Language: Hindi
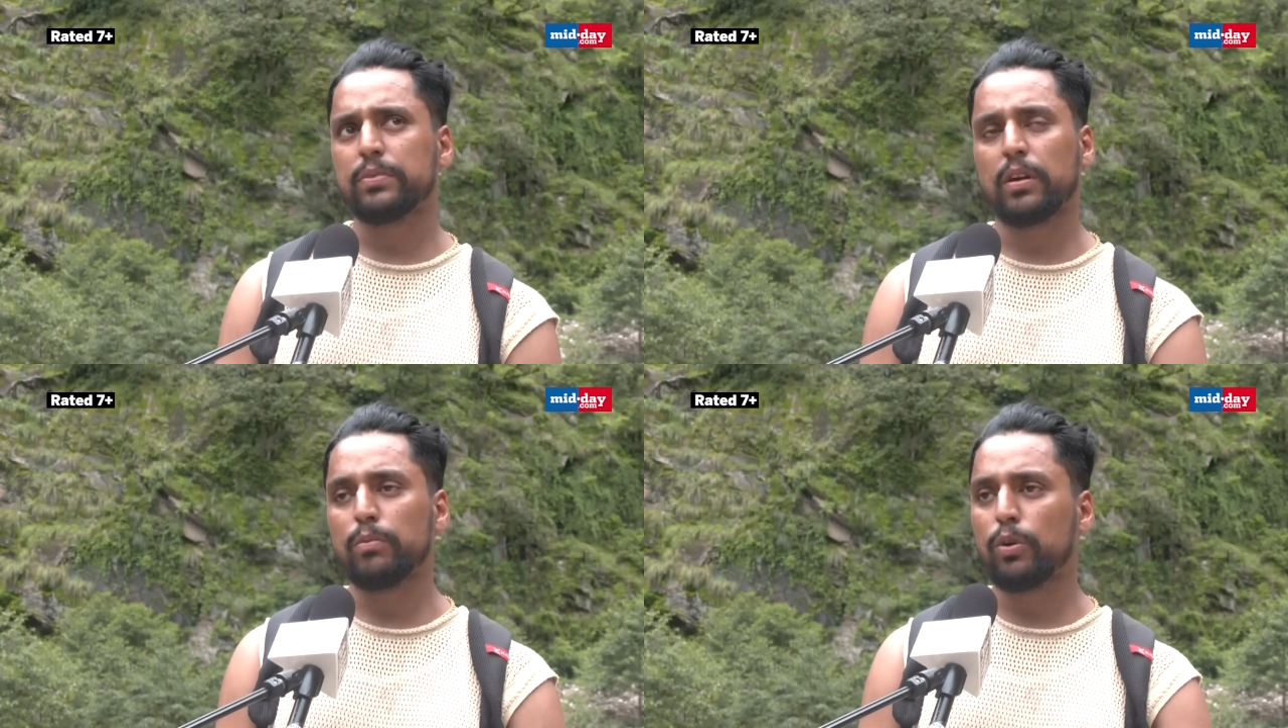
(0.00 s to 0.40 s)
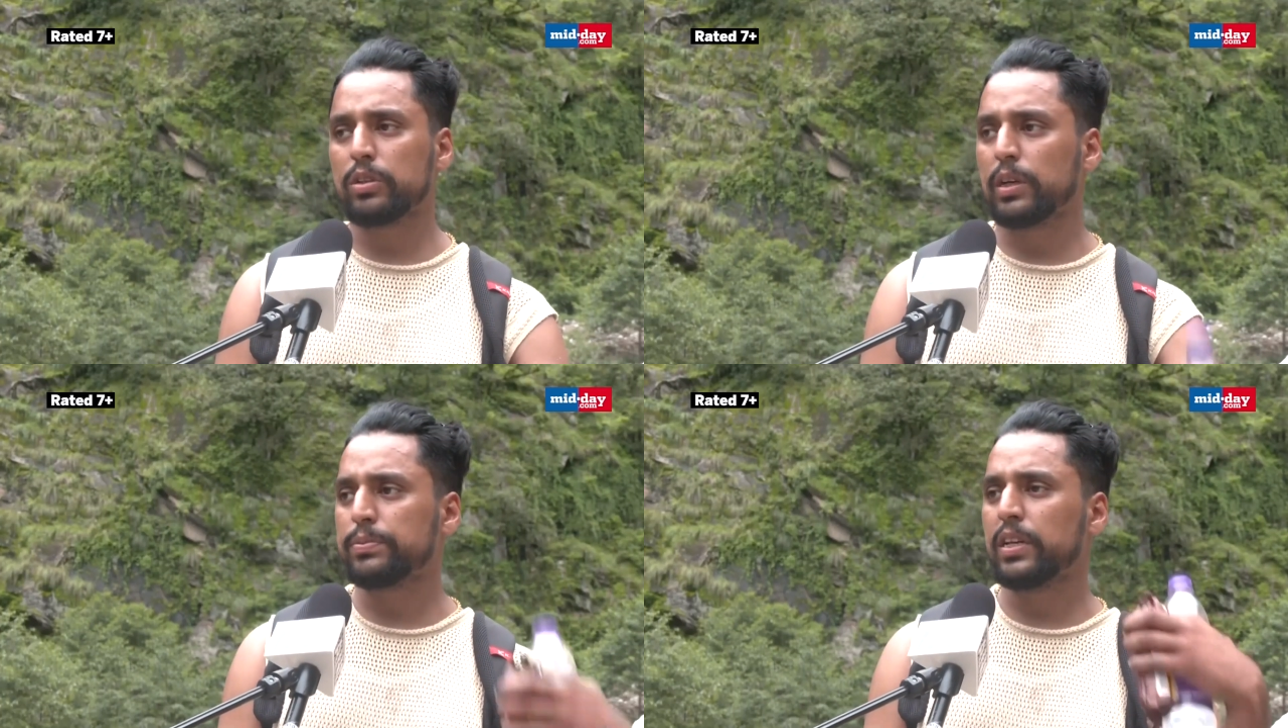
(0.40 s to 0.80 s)
हम लोग
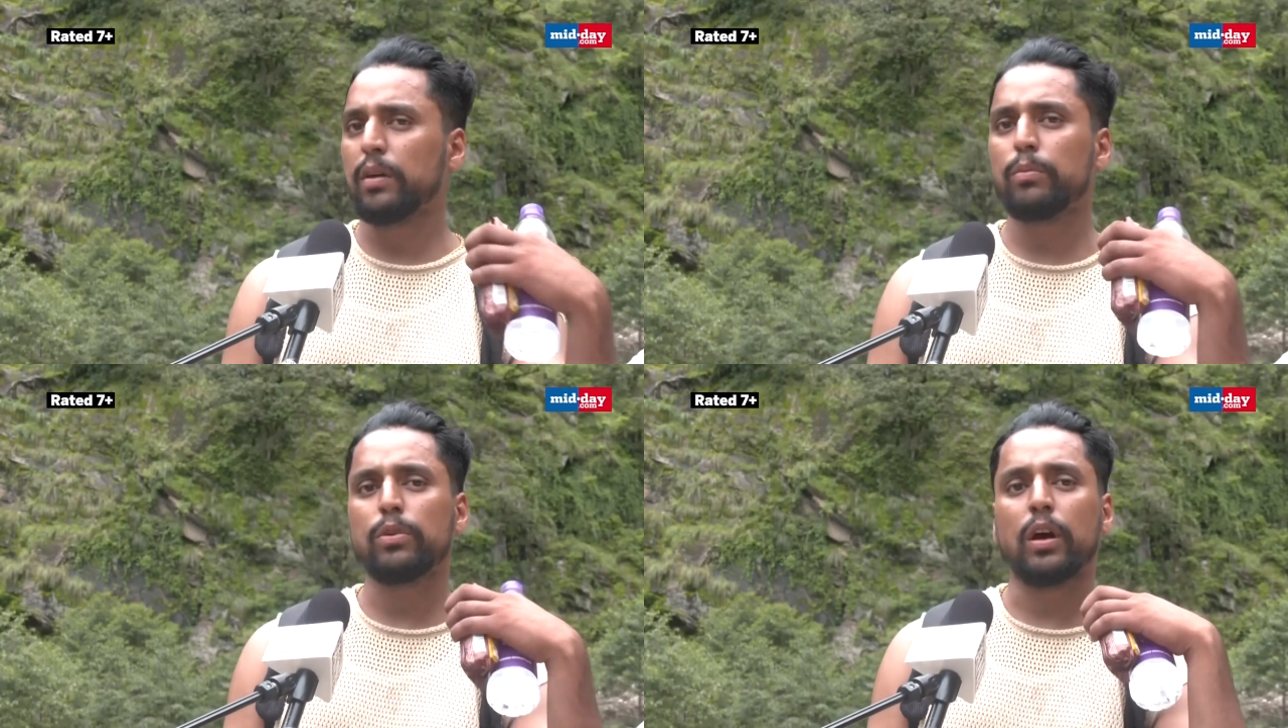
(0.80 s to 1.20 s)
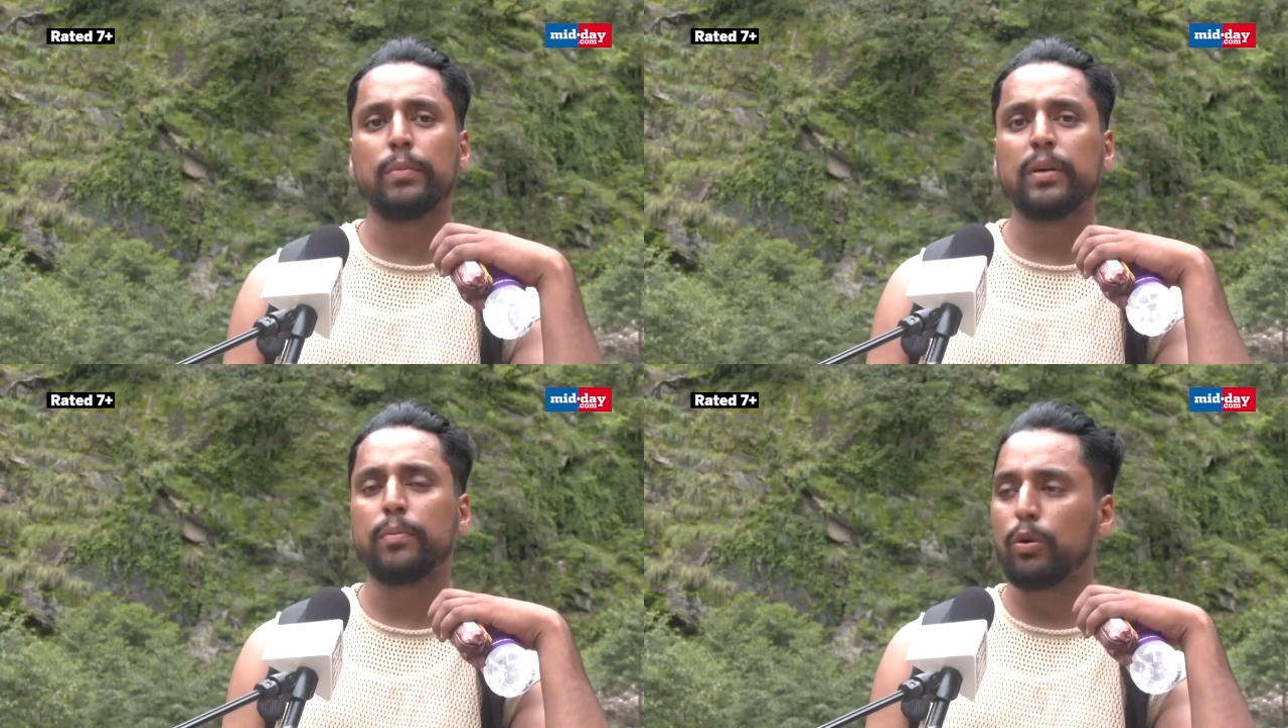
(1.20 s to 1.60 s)
जब से हम
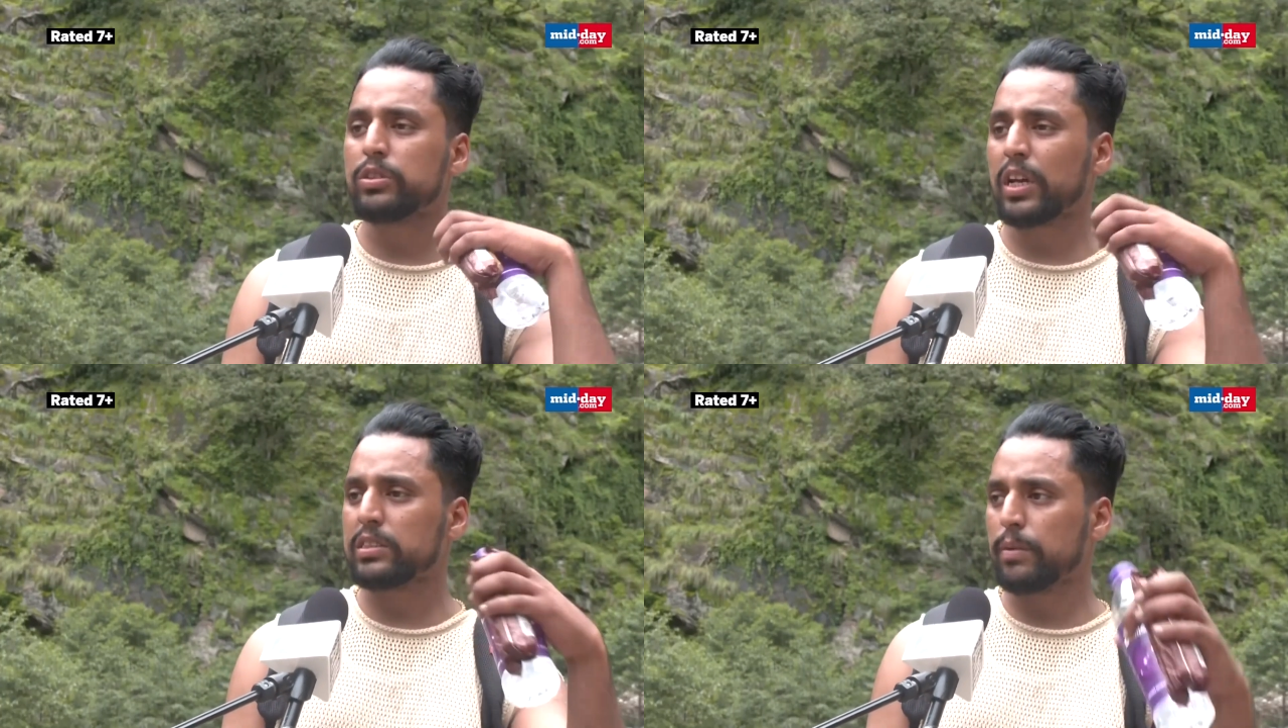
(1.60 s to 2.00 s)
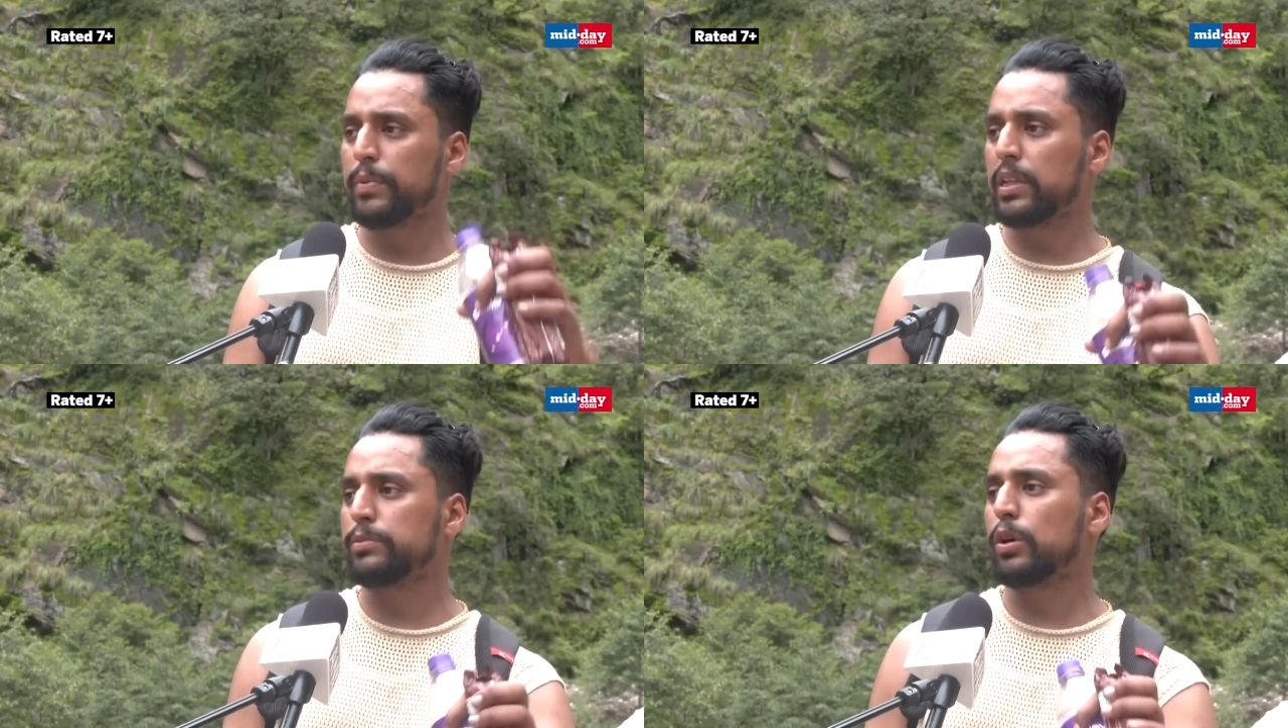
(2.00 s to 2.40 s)
हमें बहुत सारा सब
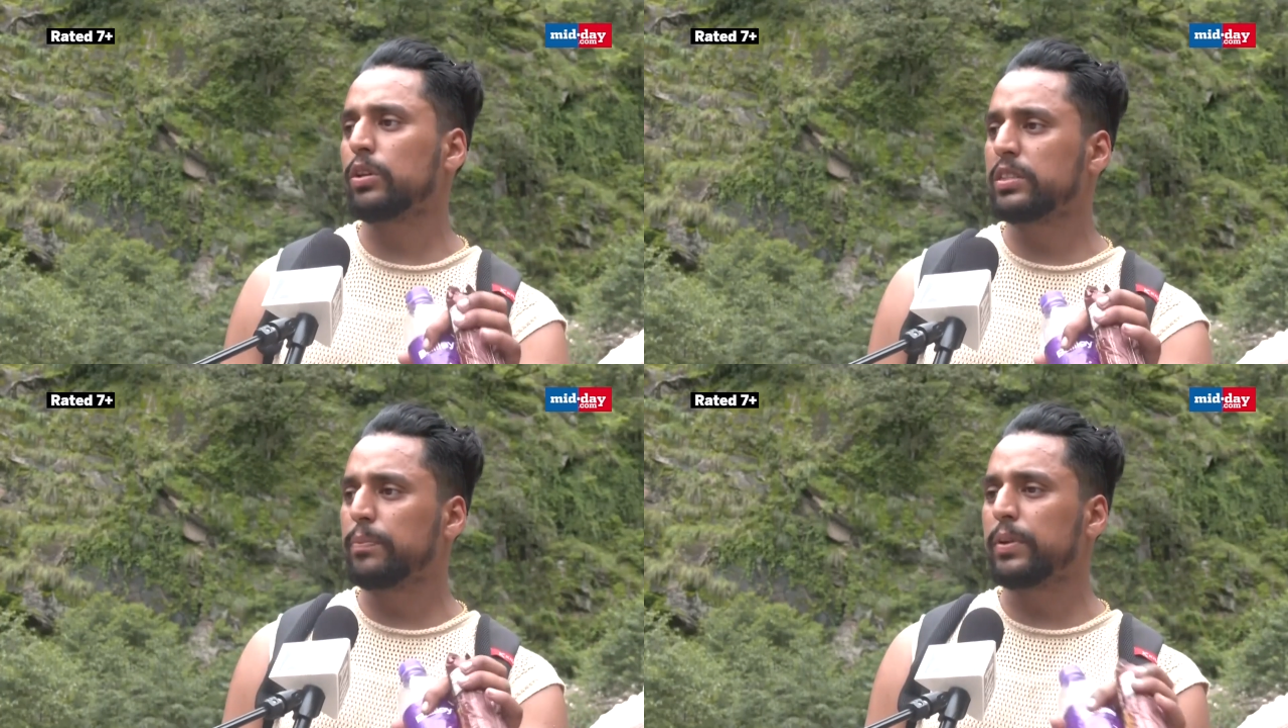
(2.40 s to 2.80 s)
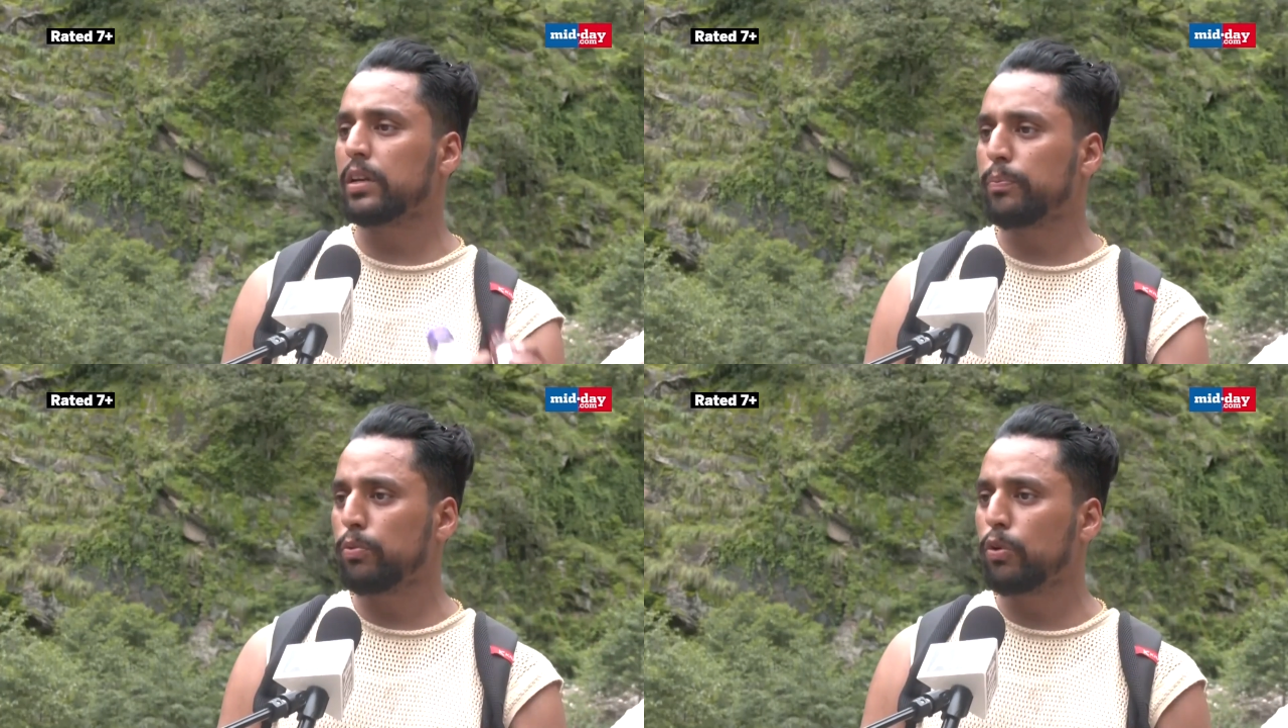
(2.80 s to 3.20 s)
मतलब चौदह से पंद्रह
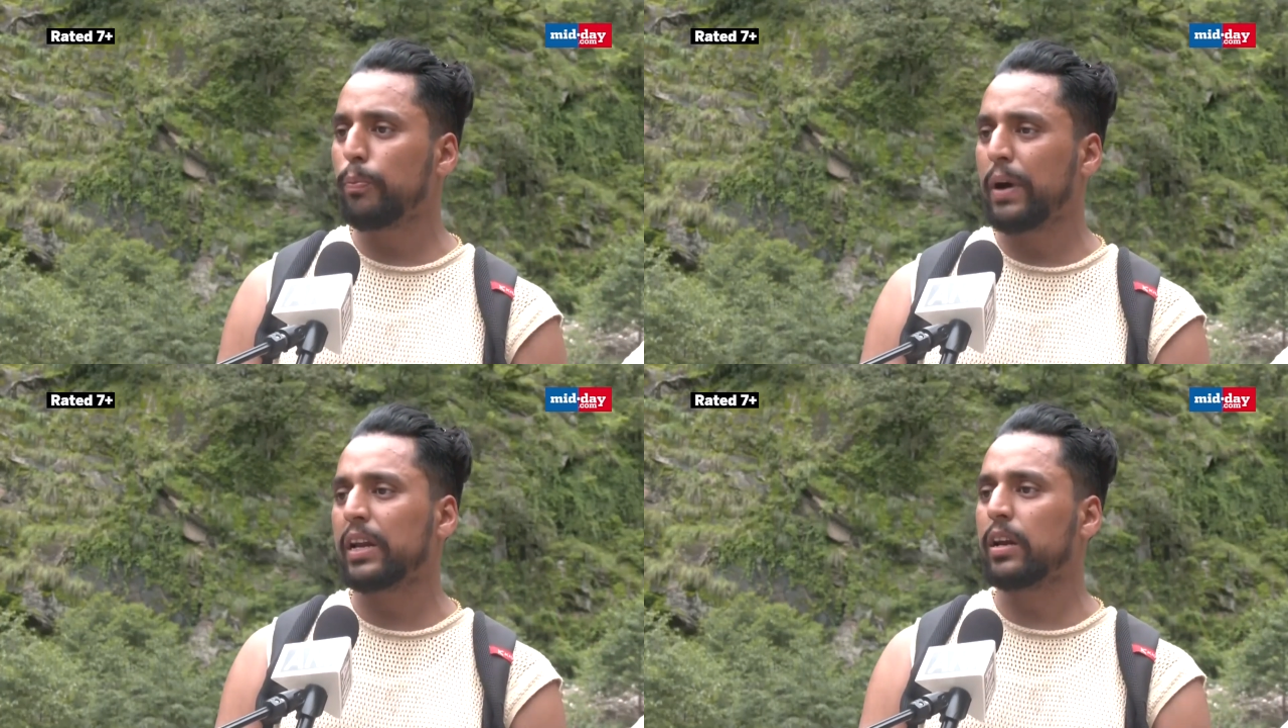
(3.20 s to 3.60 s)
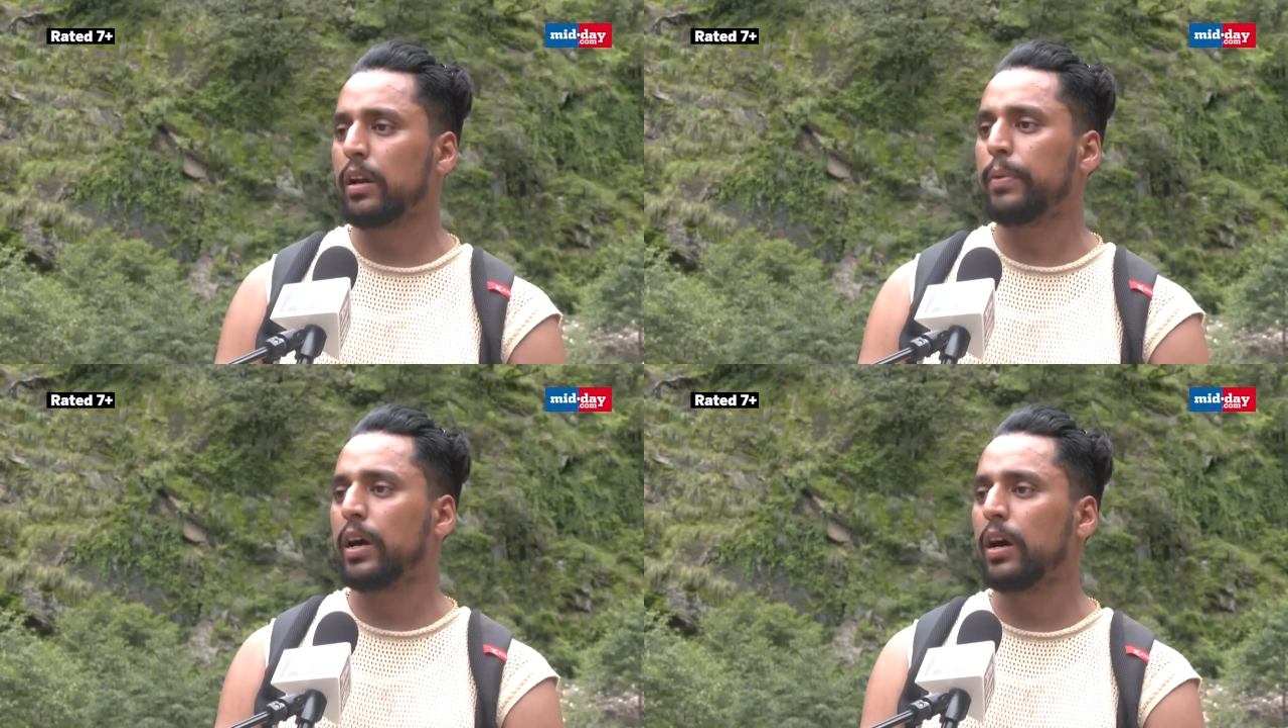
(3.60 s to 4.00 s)
पुल को पार करना
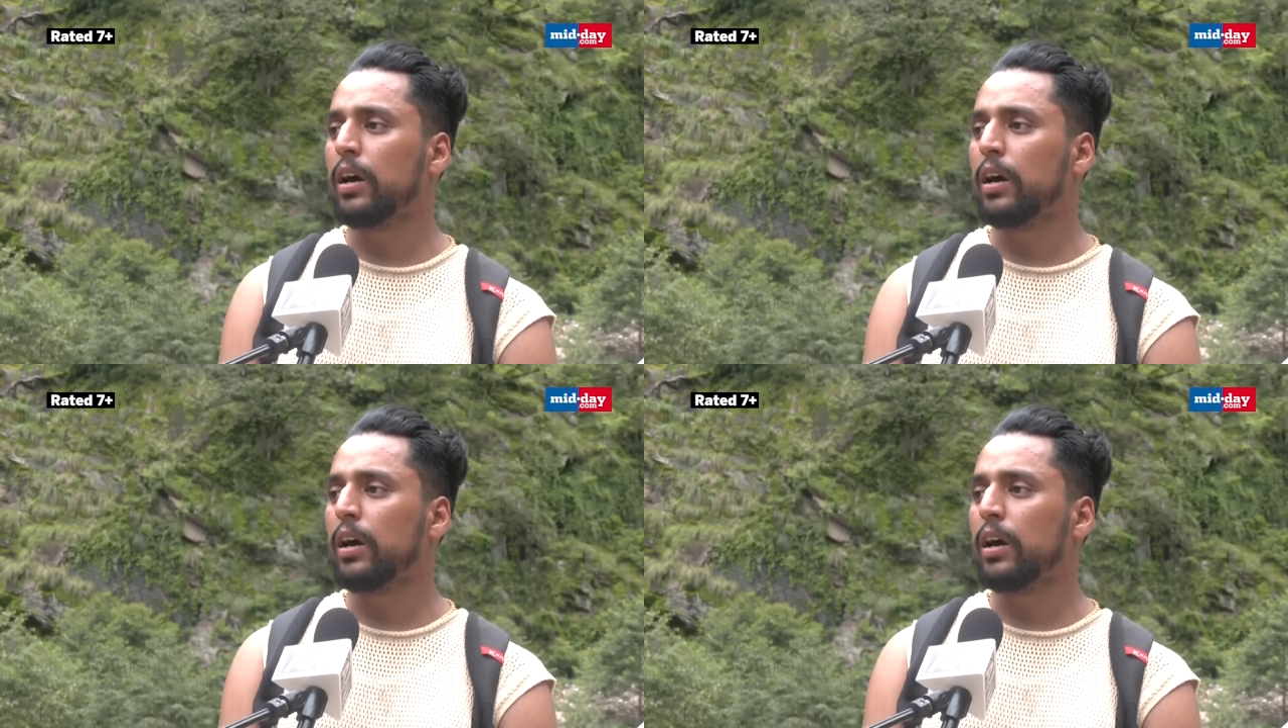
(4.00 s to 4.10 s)
पड़ा